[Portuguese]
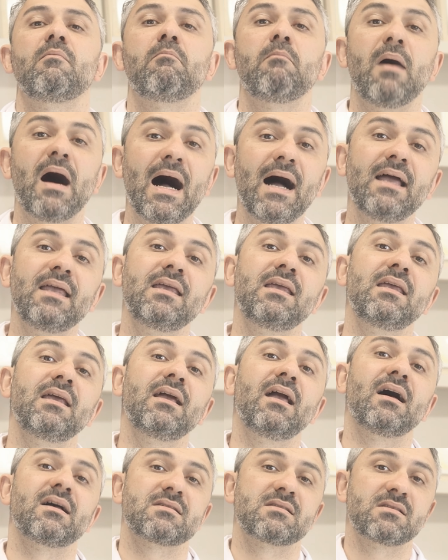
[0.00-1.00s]
má
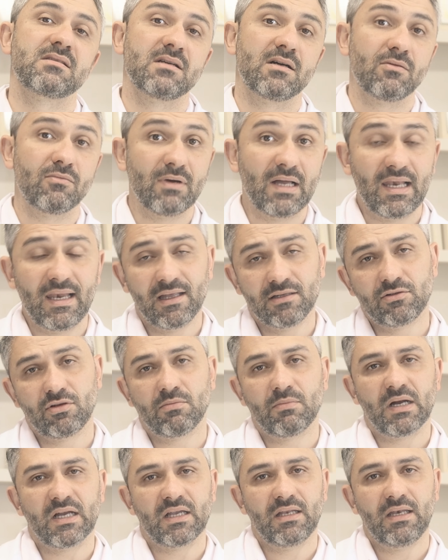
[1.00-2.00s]
irrigação
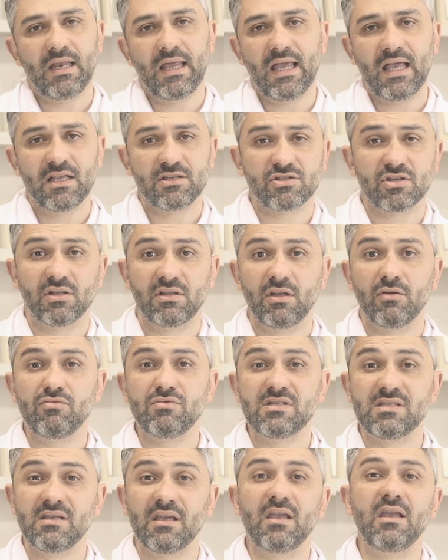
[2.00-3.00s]
eletromagnética, tem
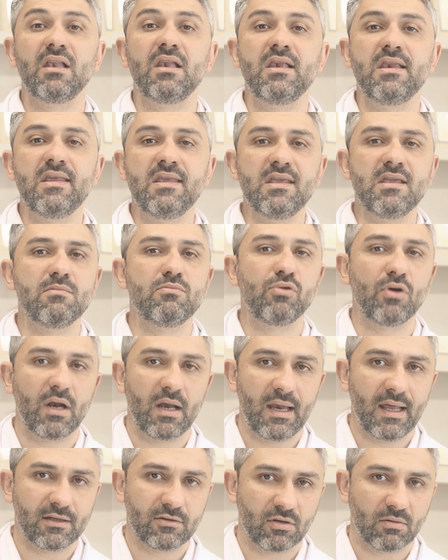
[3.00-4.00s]
um desequilíbrio
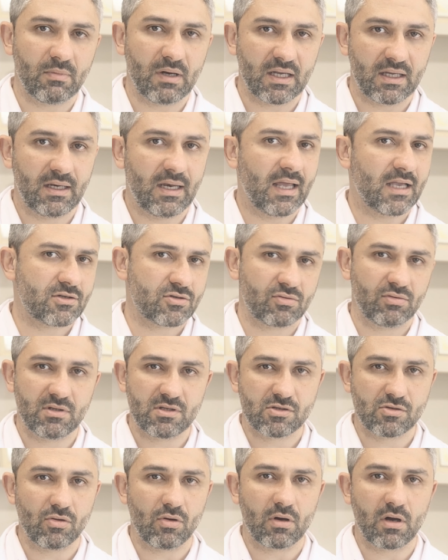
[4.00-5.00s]
eletromagnético
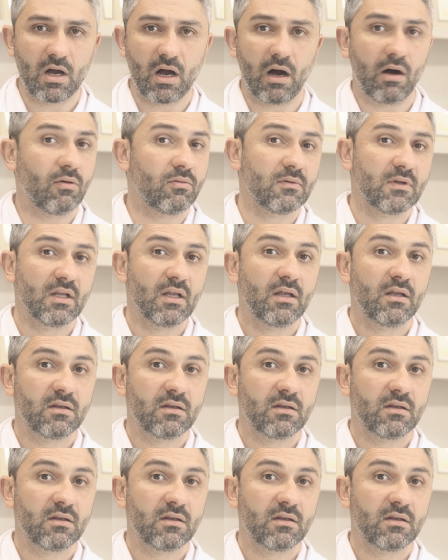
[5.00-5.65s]
nesse local.